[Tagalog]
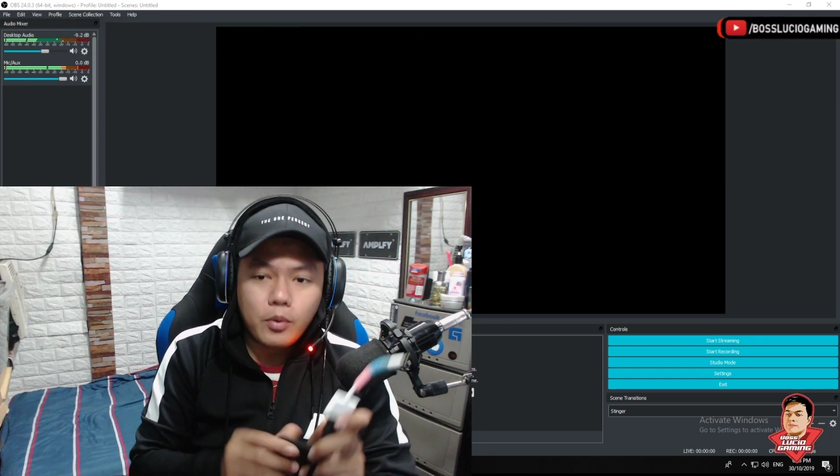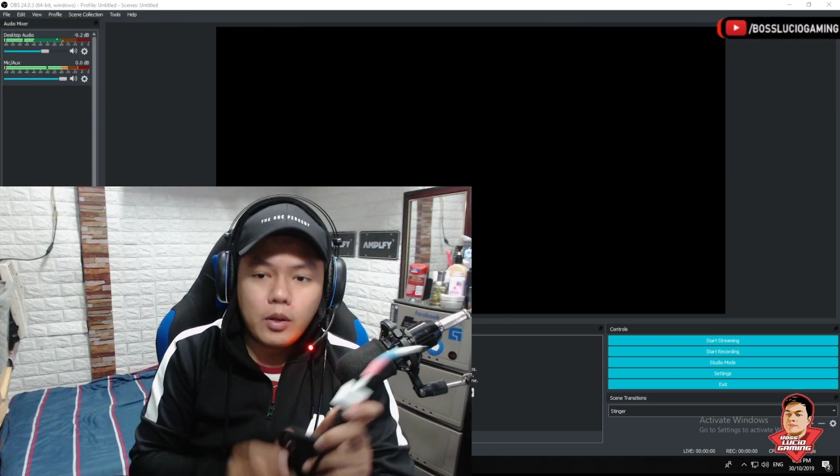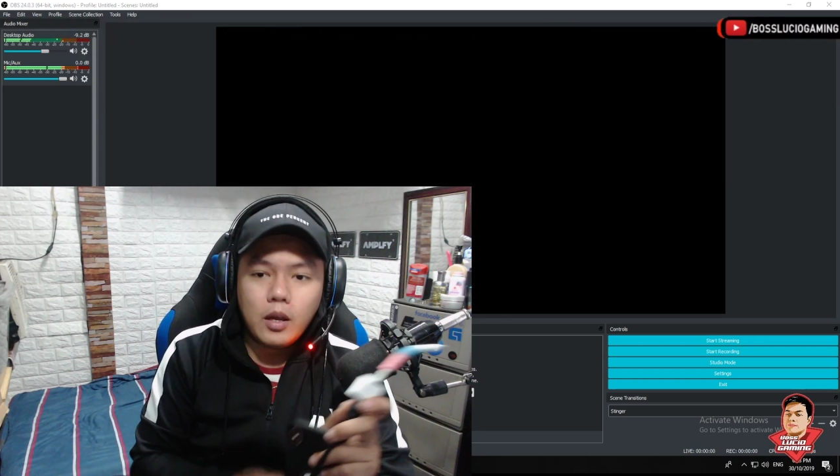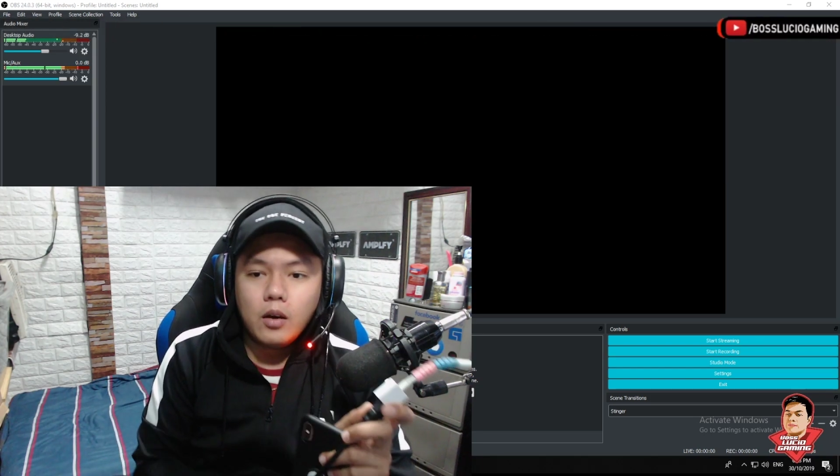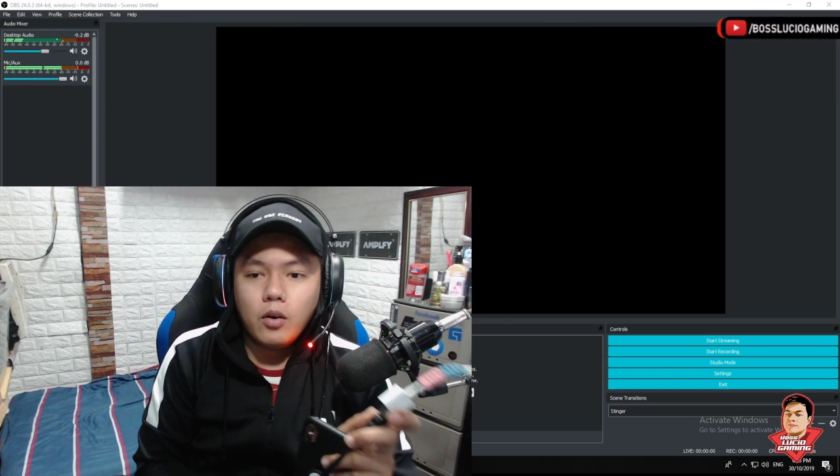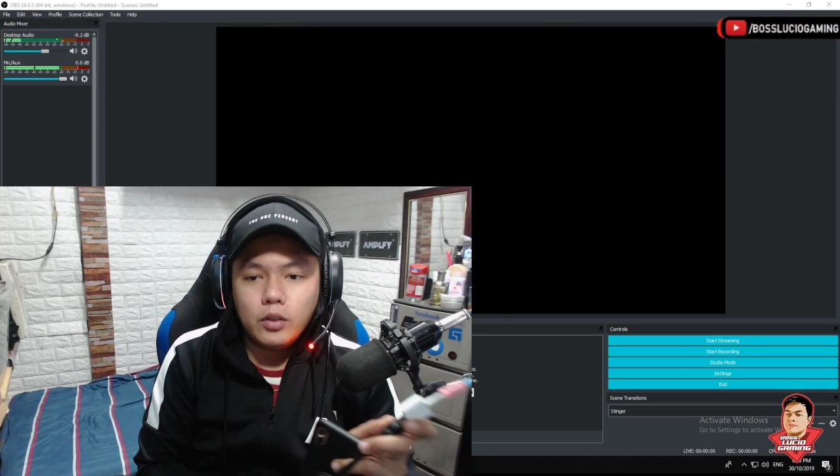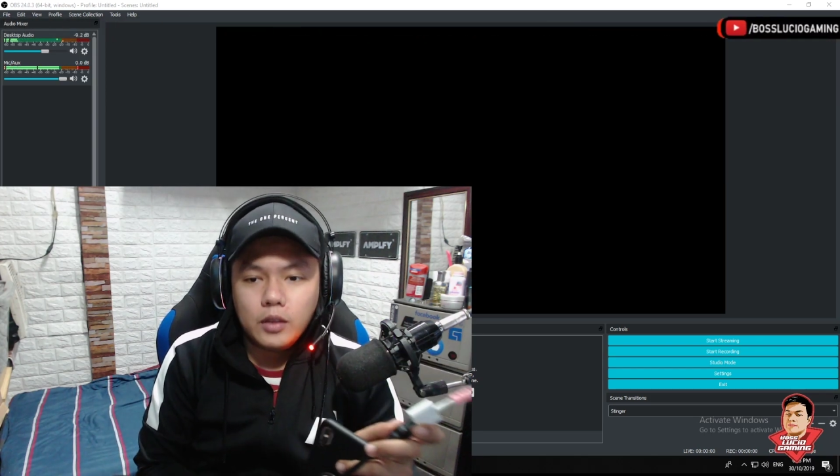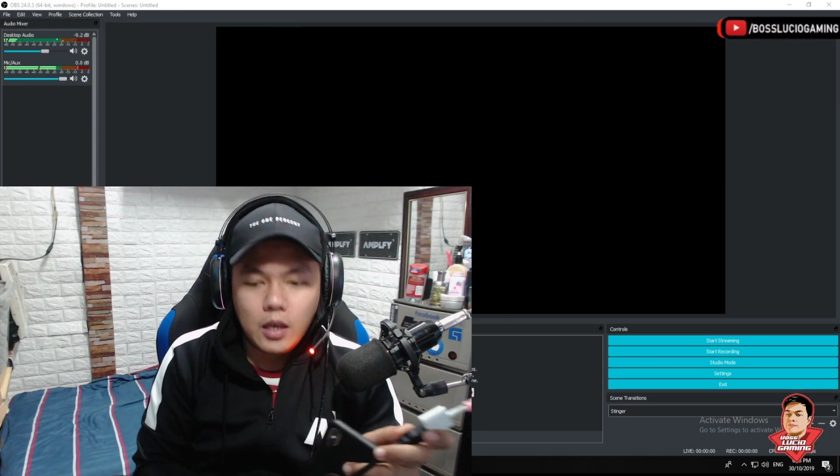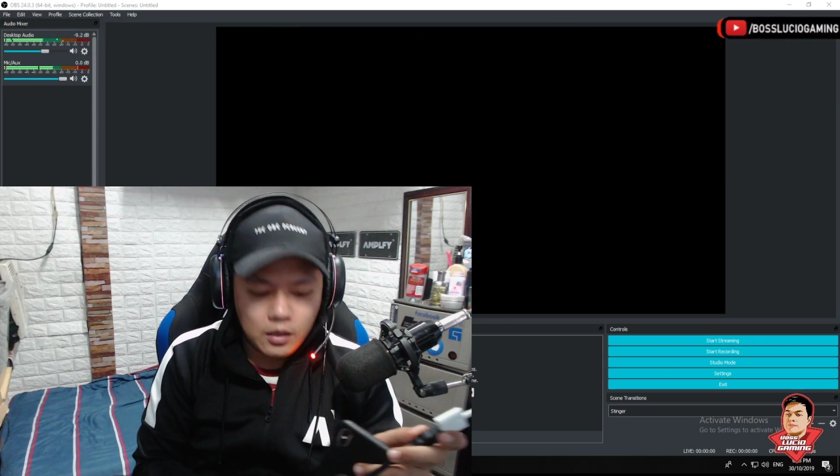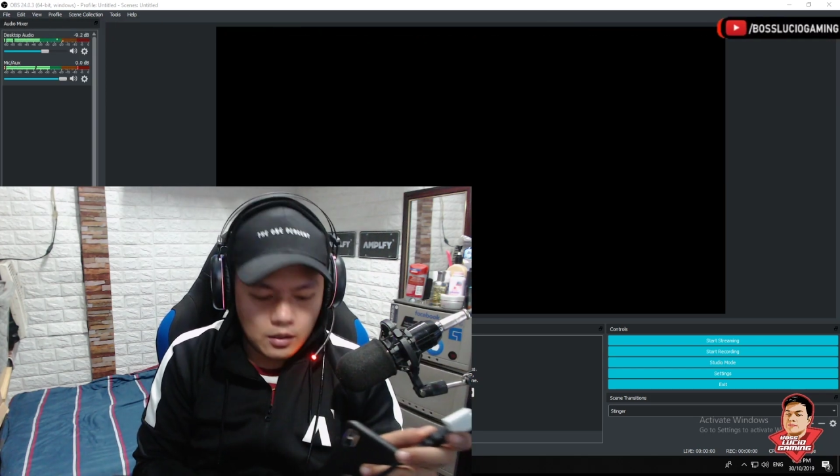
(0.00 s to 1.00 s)
ng
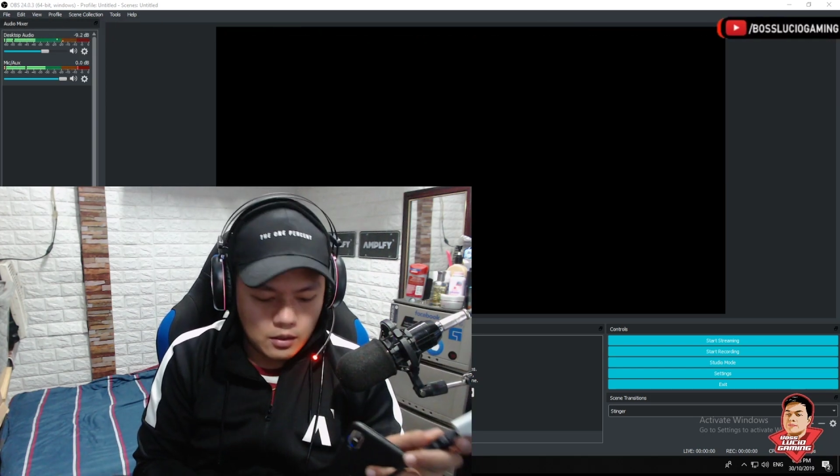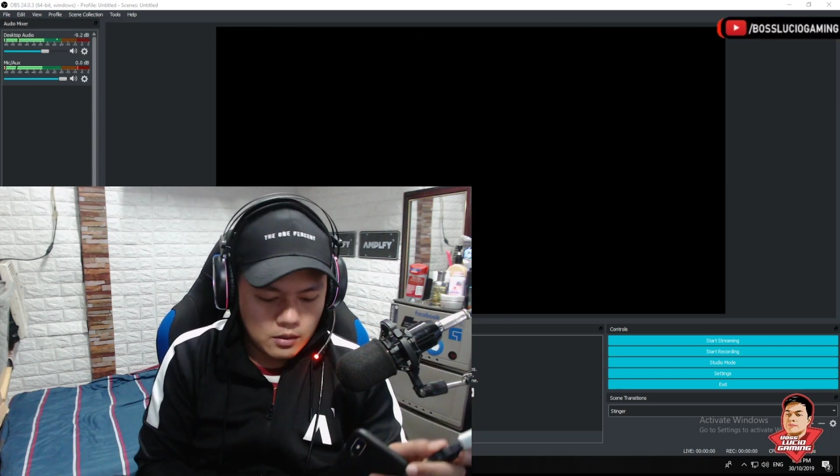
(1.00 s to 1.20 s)
onting